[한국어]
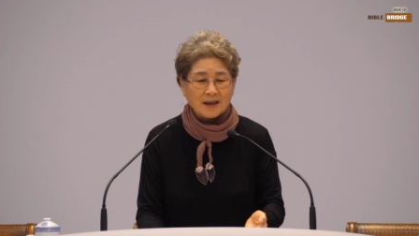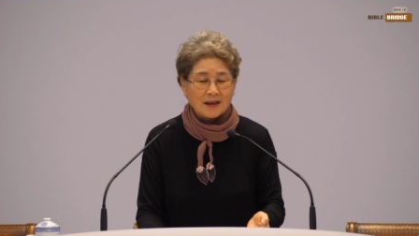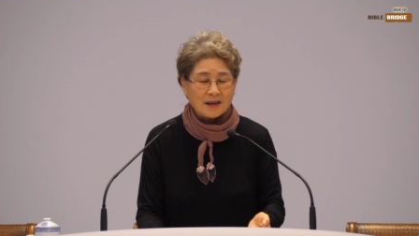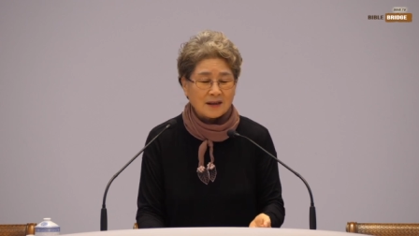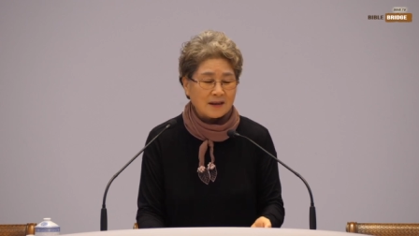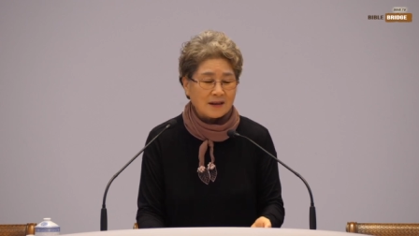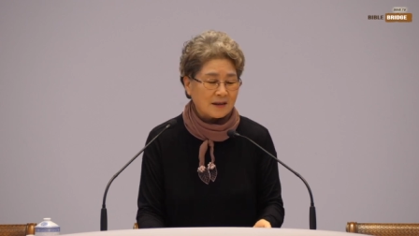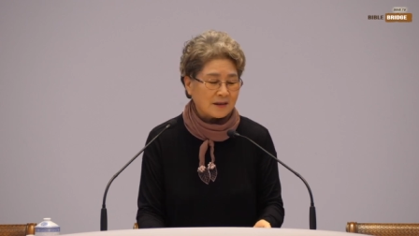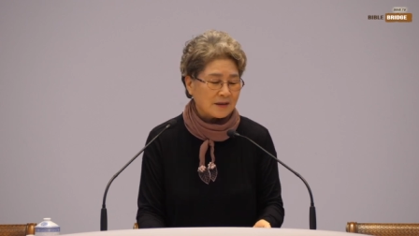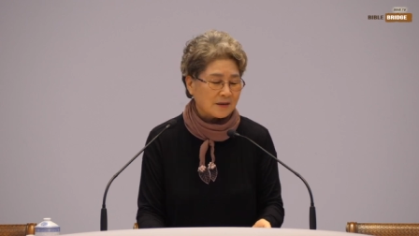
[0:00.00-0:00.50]

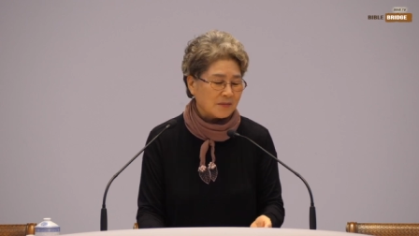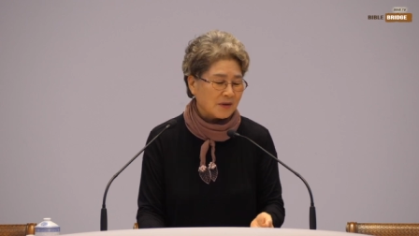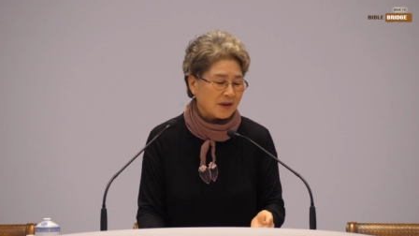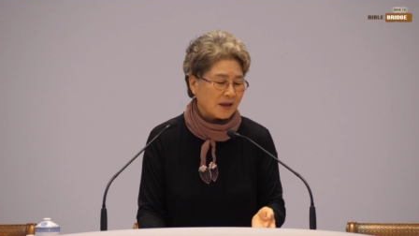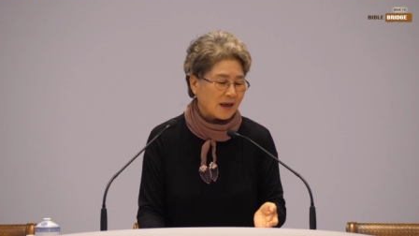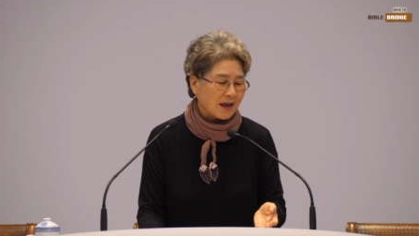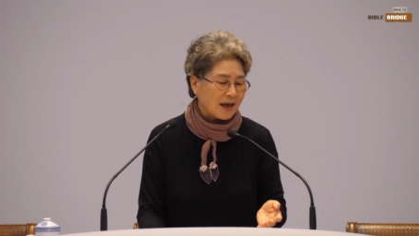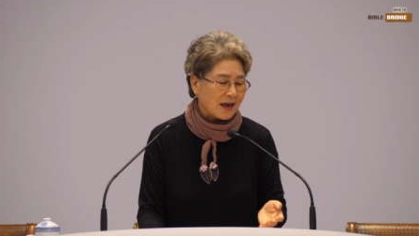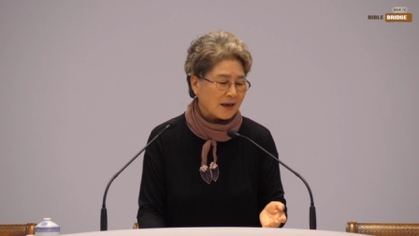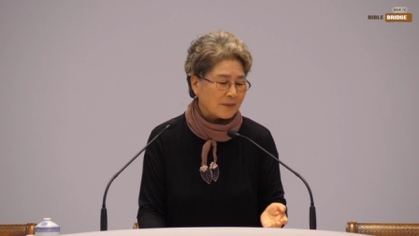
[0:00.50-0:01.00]
그래서
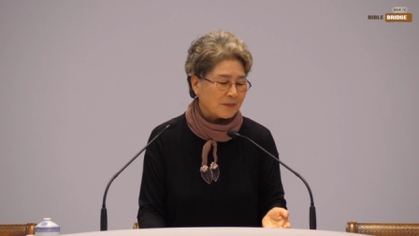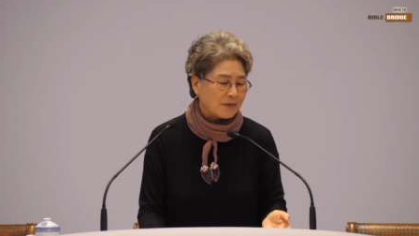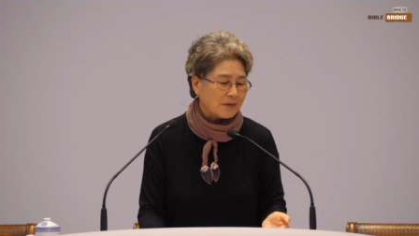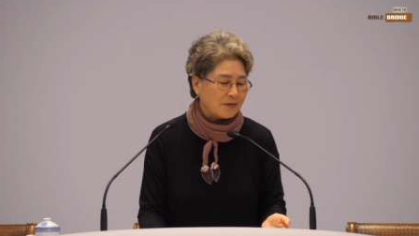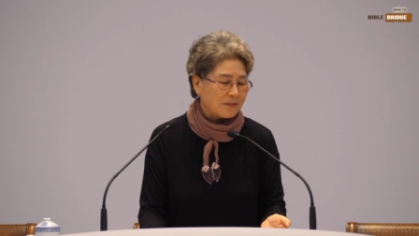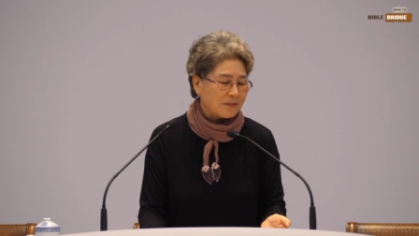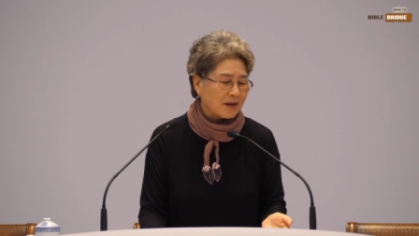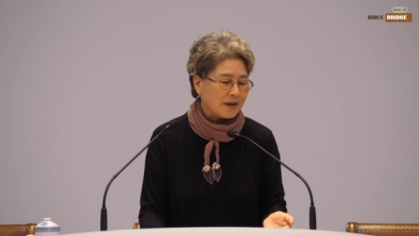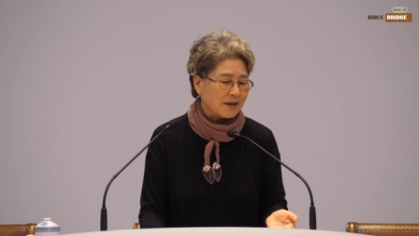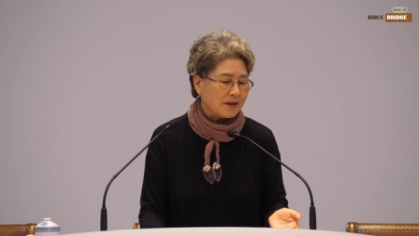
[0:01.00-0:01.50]
뭐가
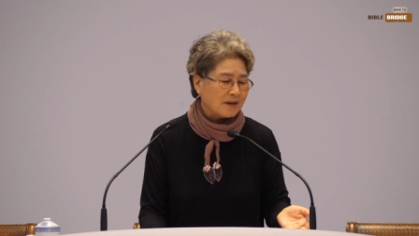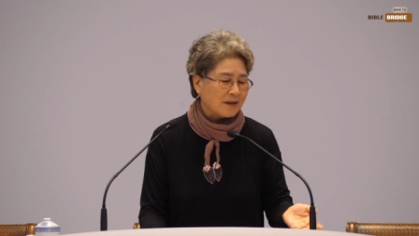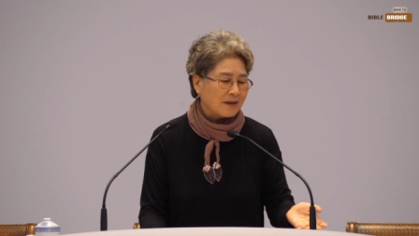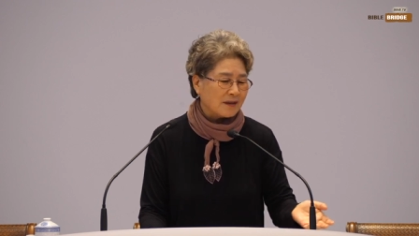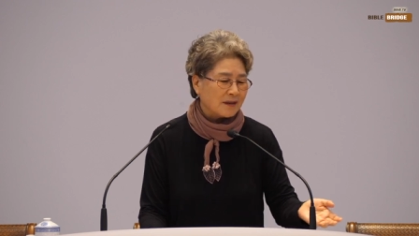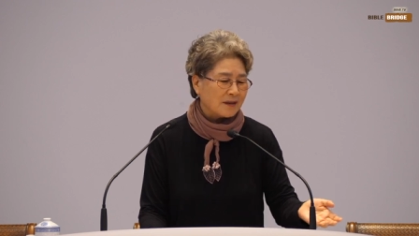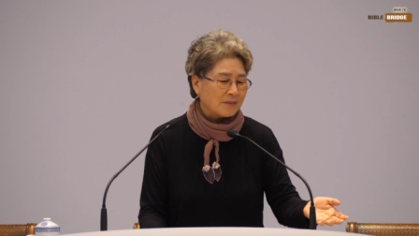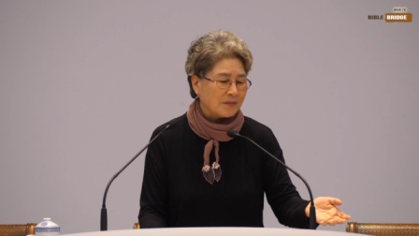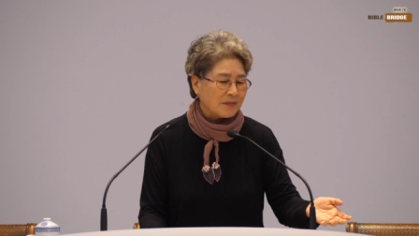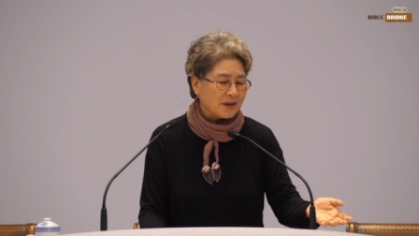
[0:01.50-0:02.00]
아프면
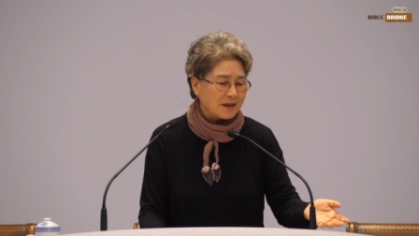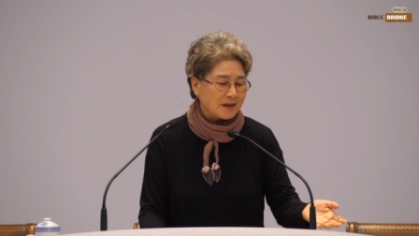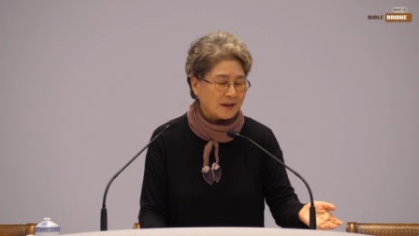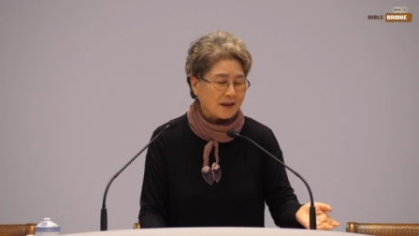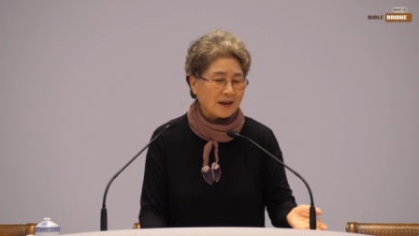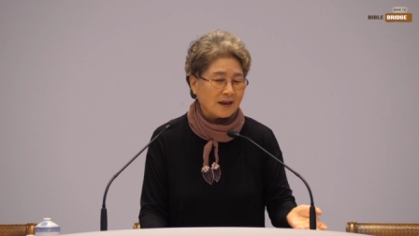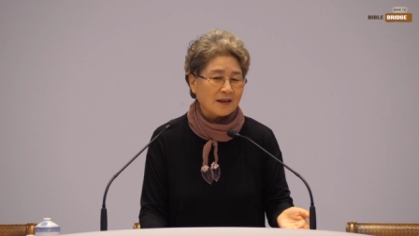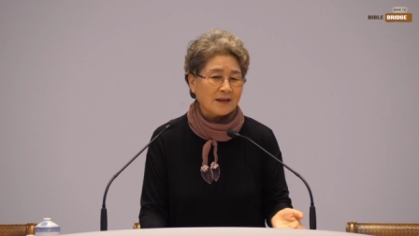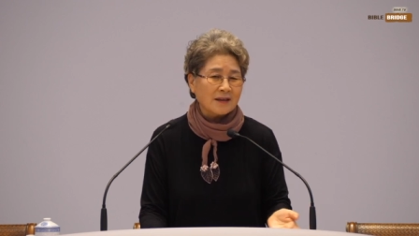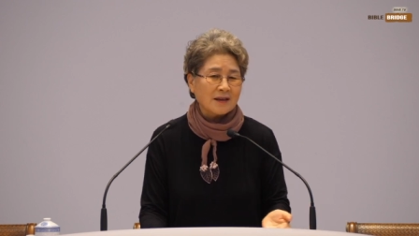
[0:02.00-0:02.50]

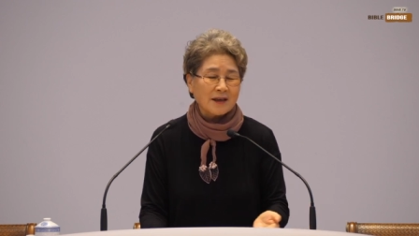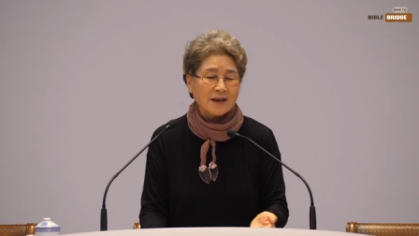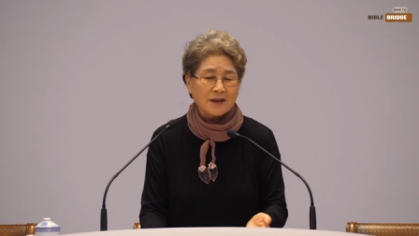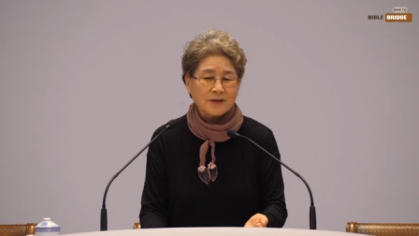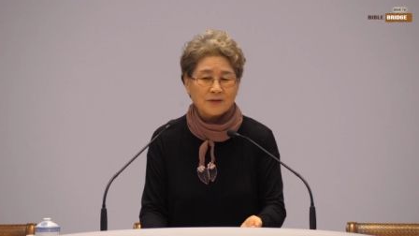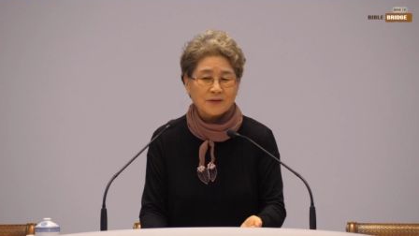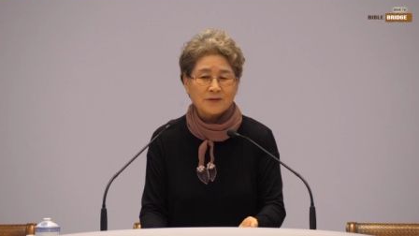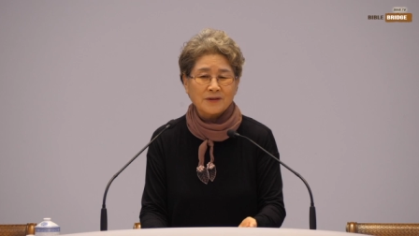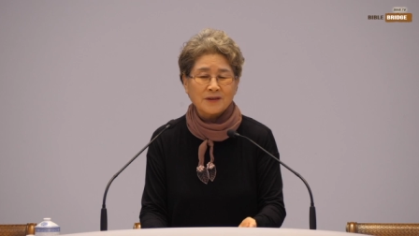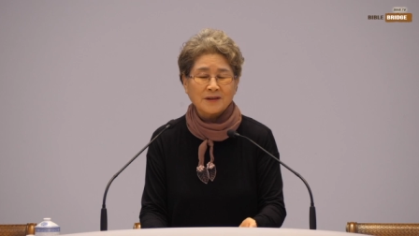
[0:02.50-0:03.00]
뭔가를
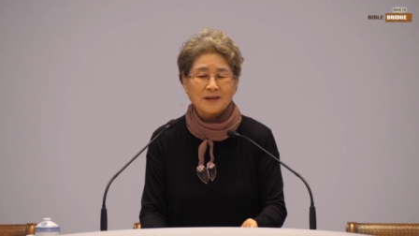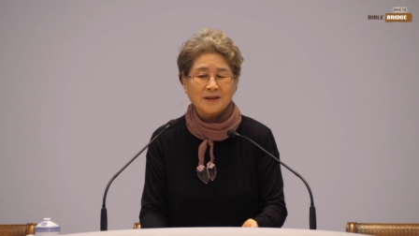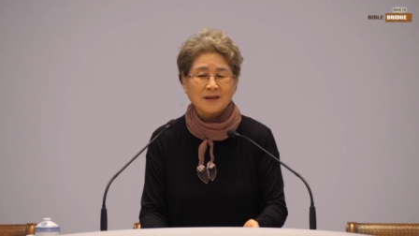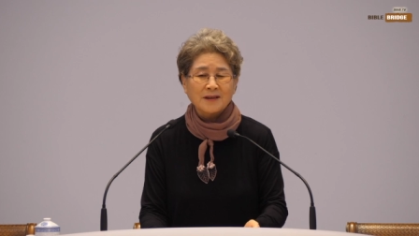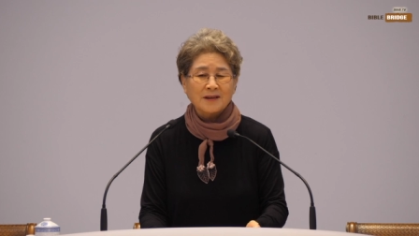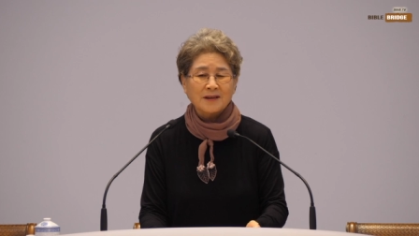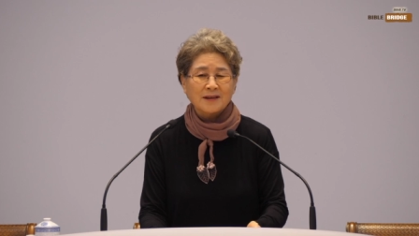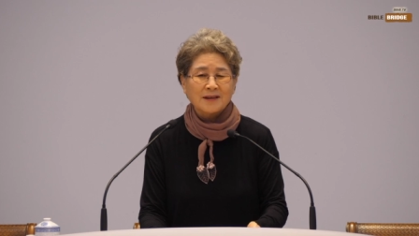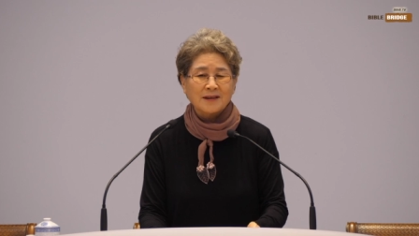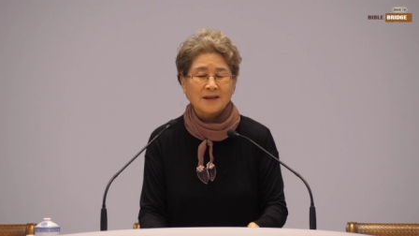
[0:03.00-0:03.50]
해주는
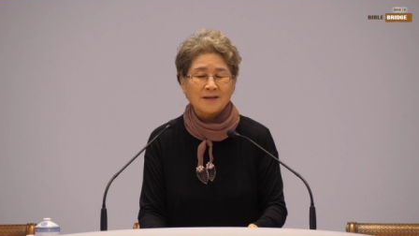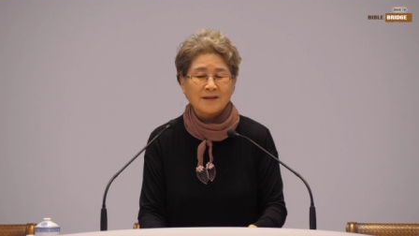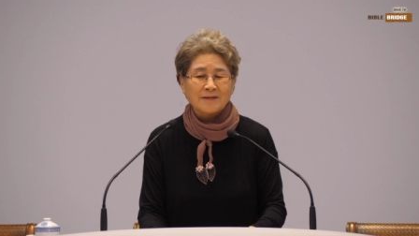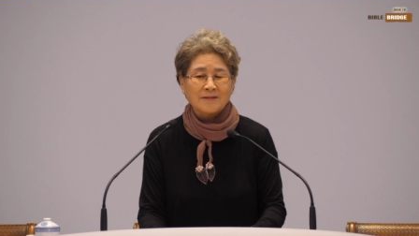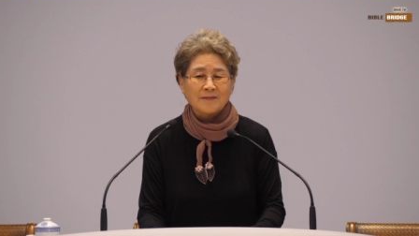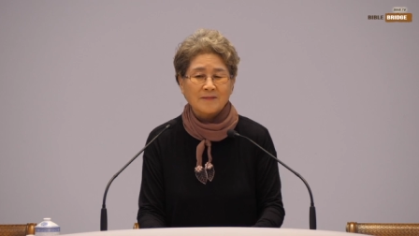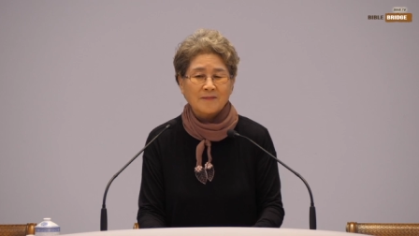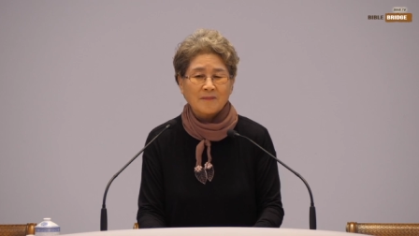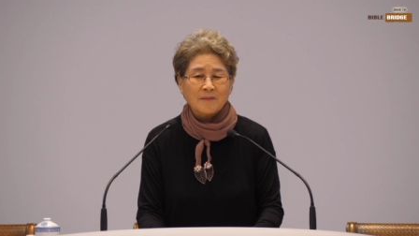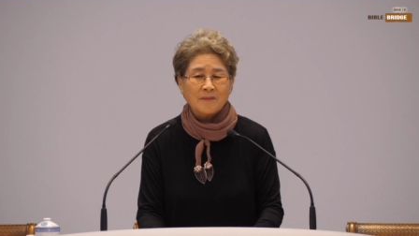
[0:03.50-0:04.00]
거라.
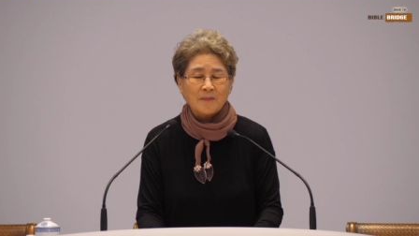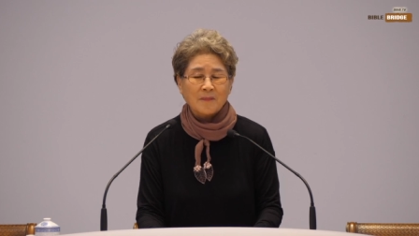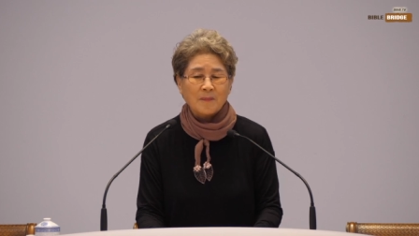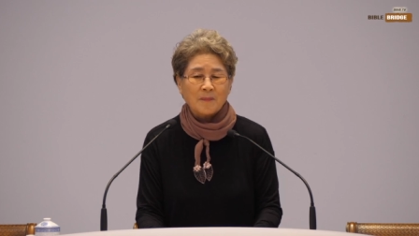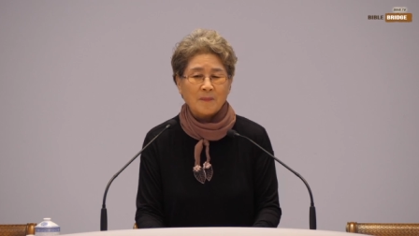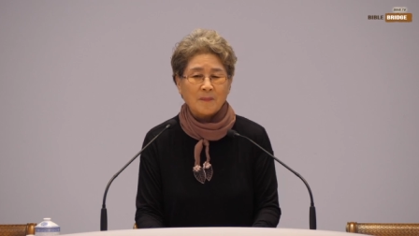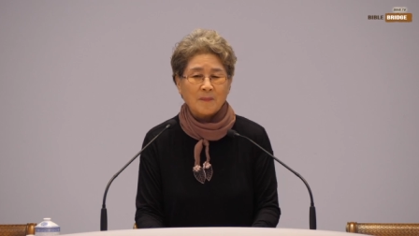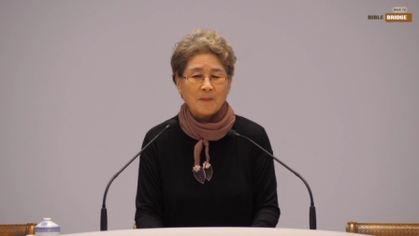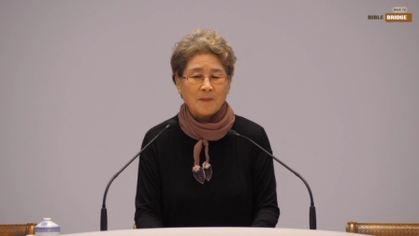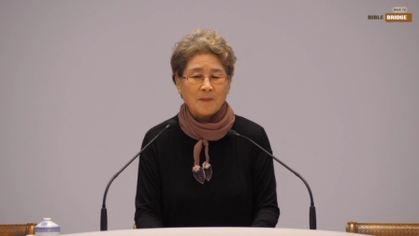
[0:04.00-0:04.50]

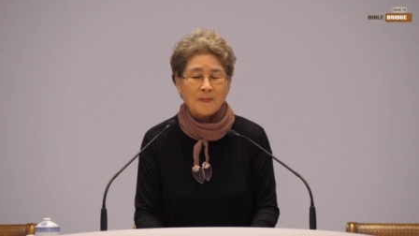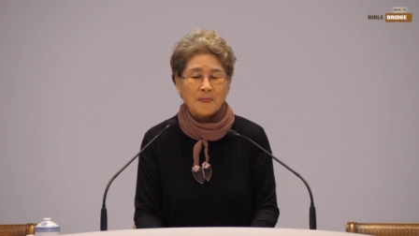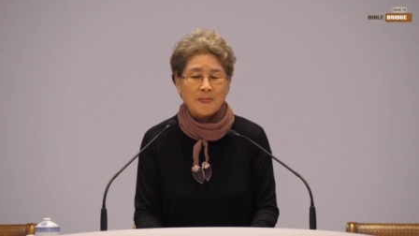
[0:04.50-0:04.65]
음.